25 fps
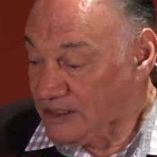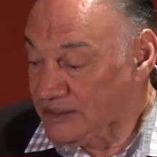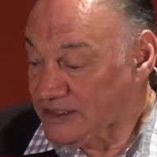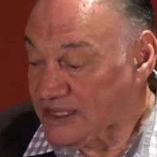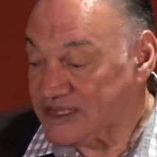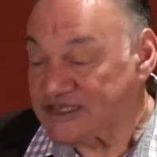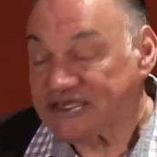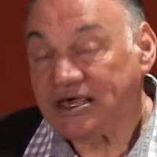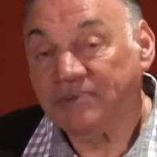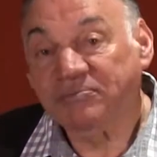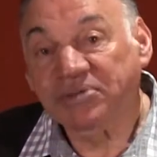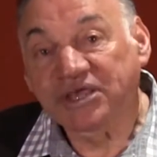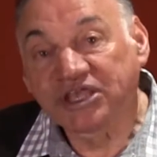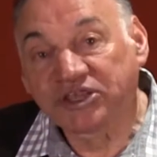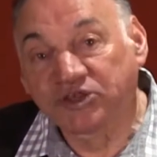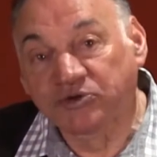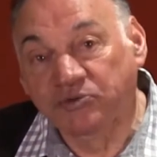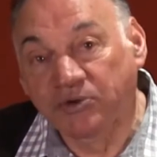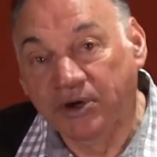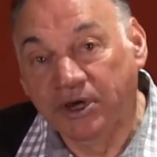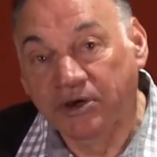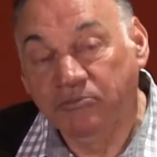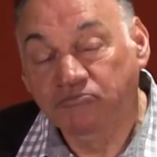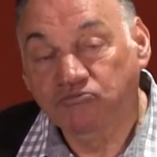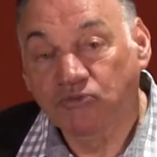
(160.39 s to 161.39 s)
des
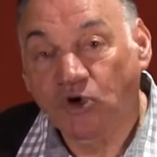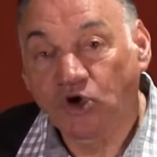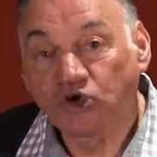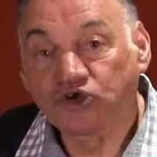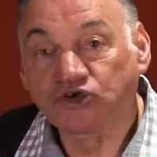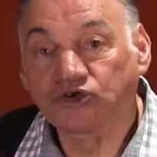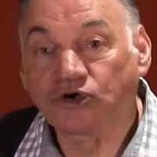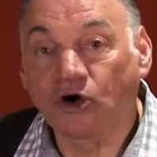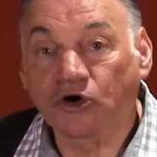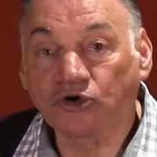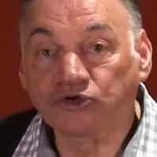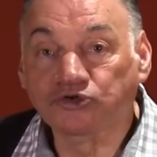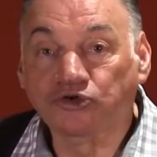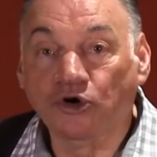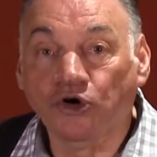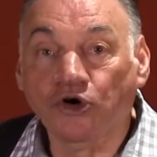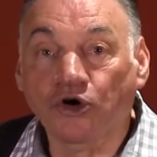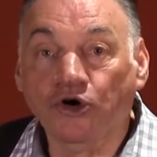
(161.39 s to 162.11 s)
habitués, sortes